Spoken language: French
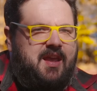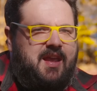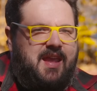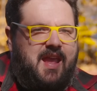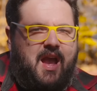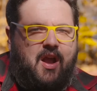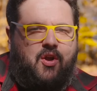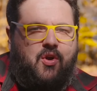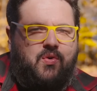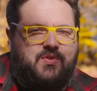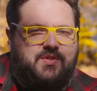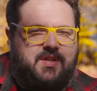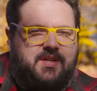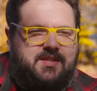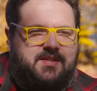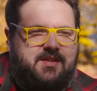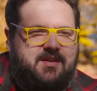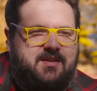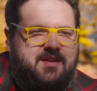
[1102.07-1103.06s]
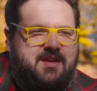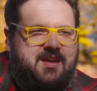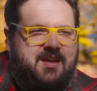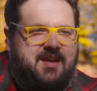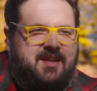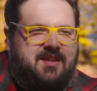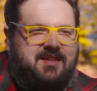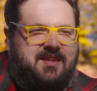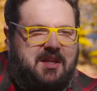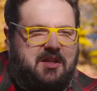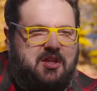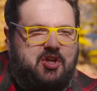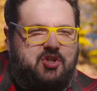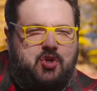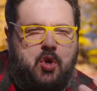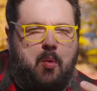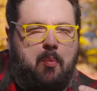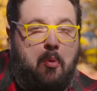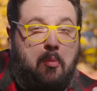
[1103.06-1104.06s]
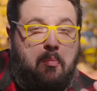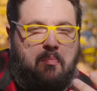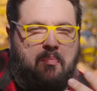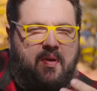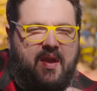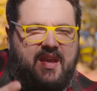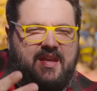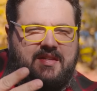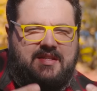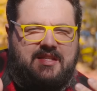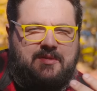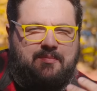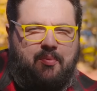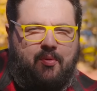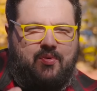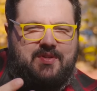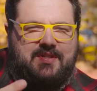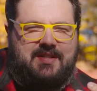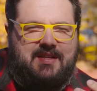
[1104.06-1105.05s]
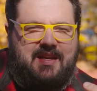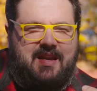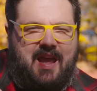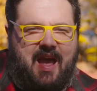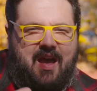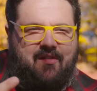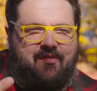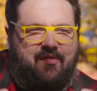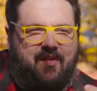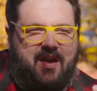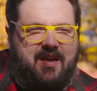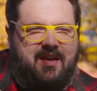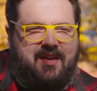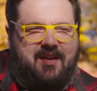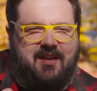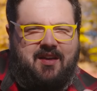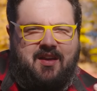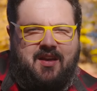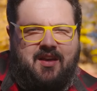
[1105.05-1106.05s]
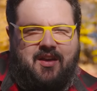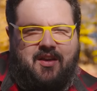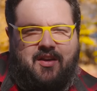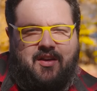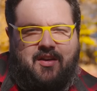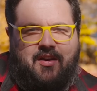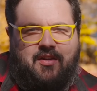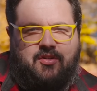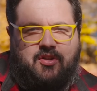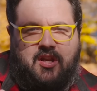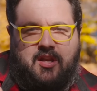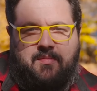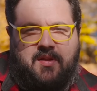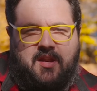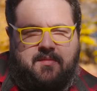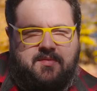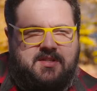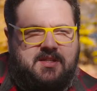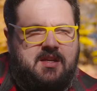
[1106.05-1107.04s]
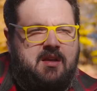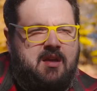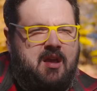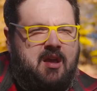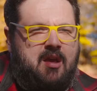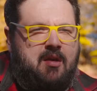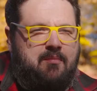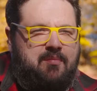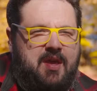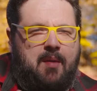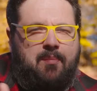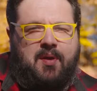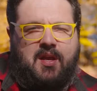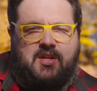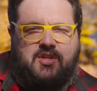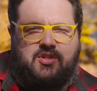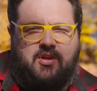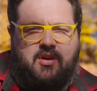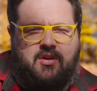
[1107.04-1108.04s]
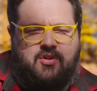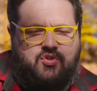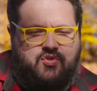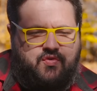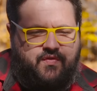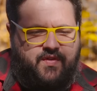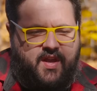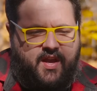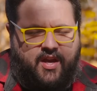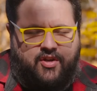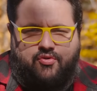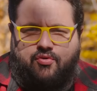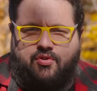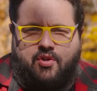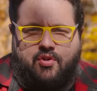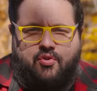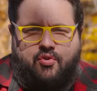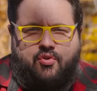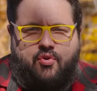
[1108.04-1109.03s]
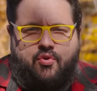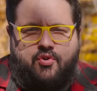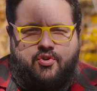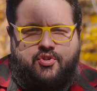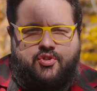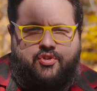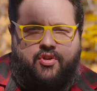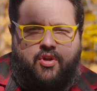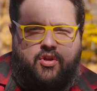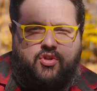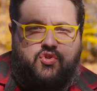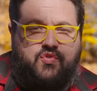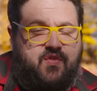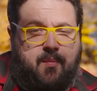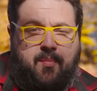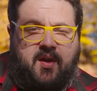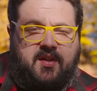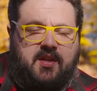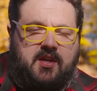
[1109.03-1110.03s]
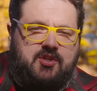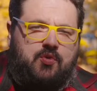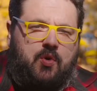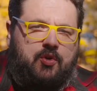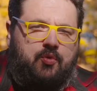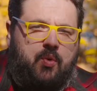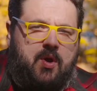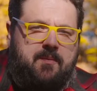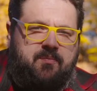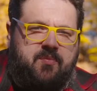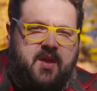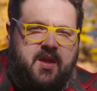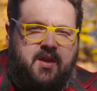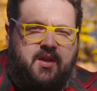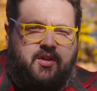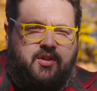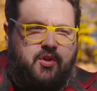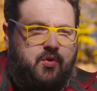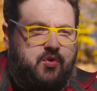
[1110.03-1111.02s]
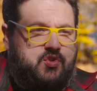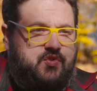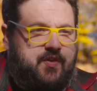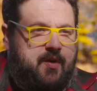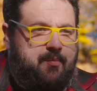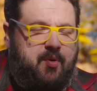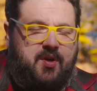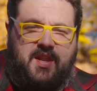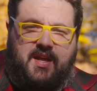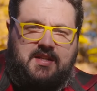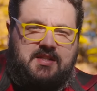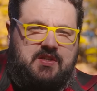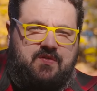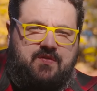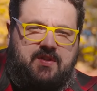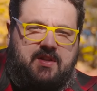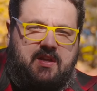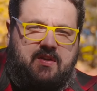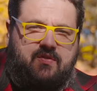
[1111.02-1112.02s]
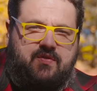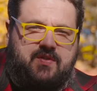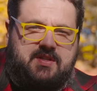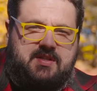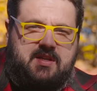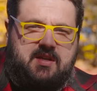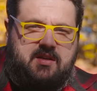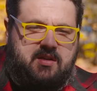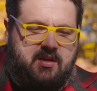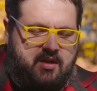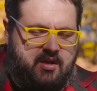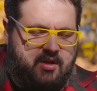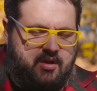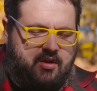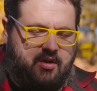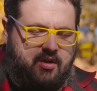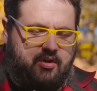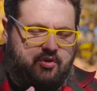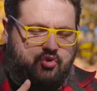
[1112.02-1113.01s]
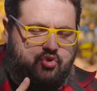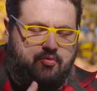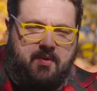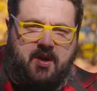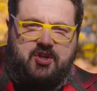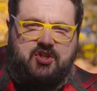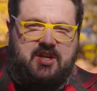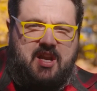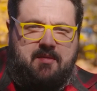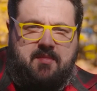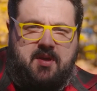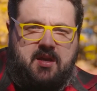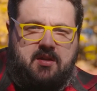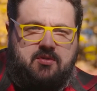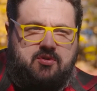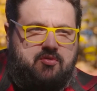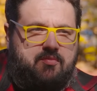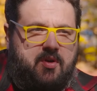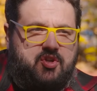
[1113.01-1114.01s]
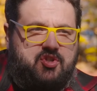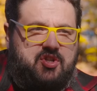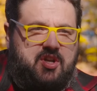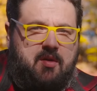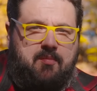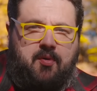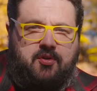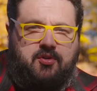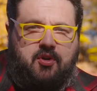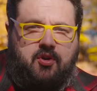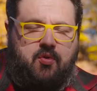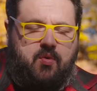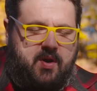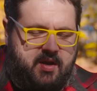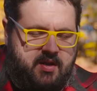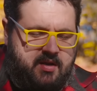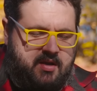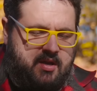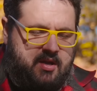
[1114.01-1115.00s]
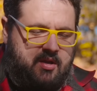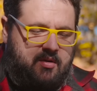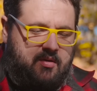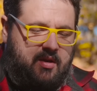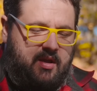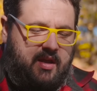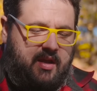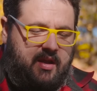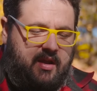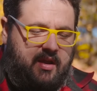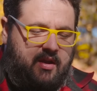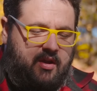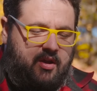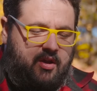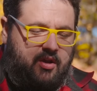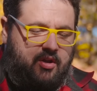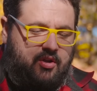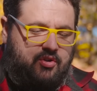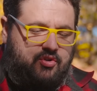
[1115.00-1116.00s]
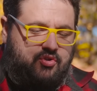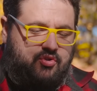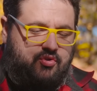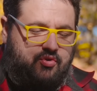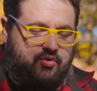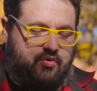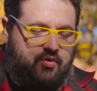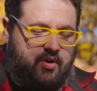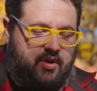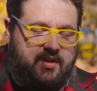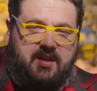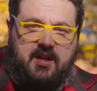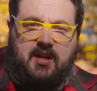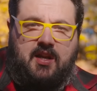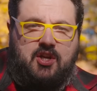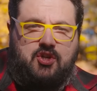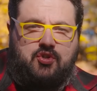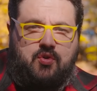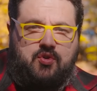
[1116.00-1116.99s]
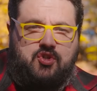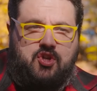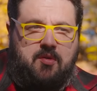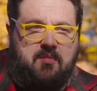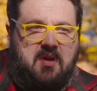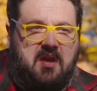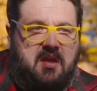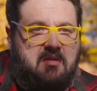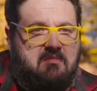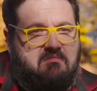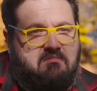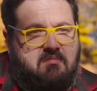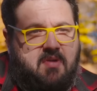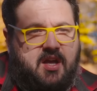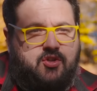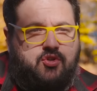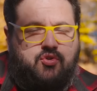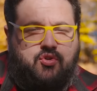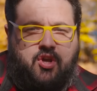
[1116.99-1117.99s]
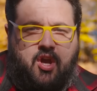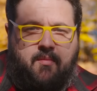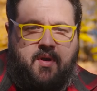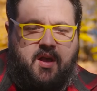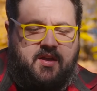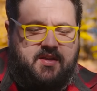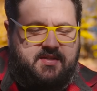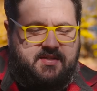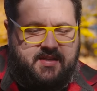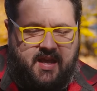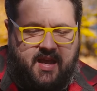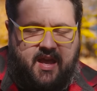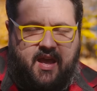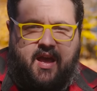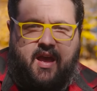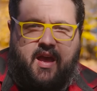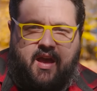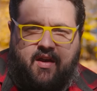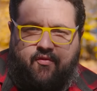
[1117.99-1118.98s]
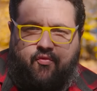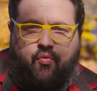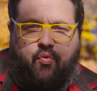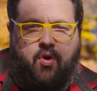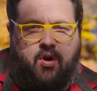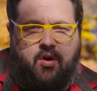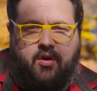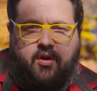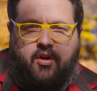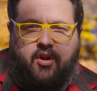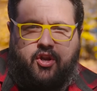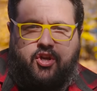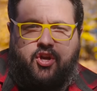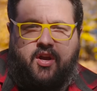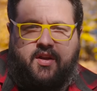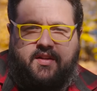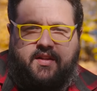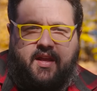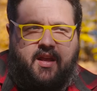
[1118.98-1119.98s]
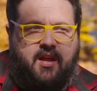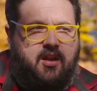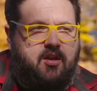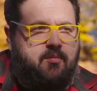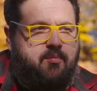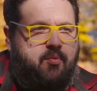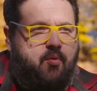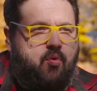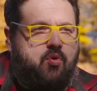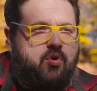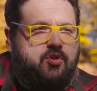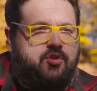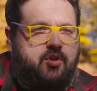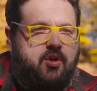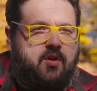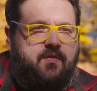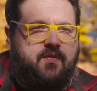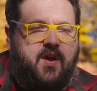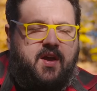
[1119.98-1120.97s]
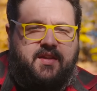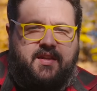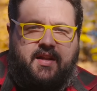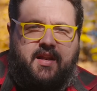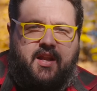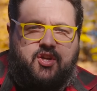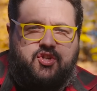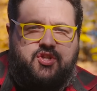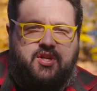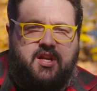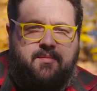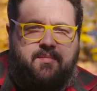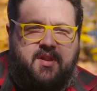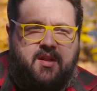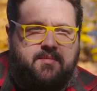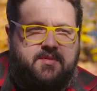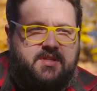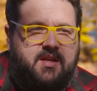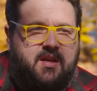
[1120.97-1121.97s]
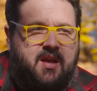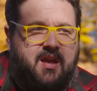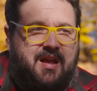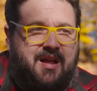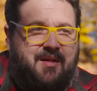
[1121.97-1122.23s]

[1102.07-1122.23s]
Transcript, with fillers: Et à cause de ça, tu es déjà un peu prédisposé à faire euh, de l'épilepsie. Puis après ça, tu viens rajouter une couche de tu fais pas attention à toi. Donc tu fais pas d'activité physique, euh, tu manges de la merde, tu manges n'importe quoi et euh, tu négliges ton sommeil. Bah, tu commences à avoir un cocktail pour te faire déclencher de l'épilepsie.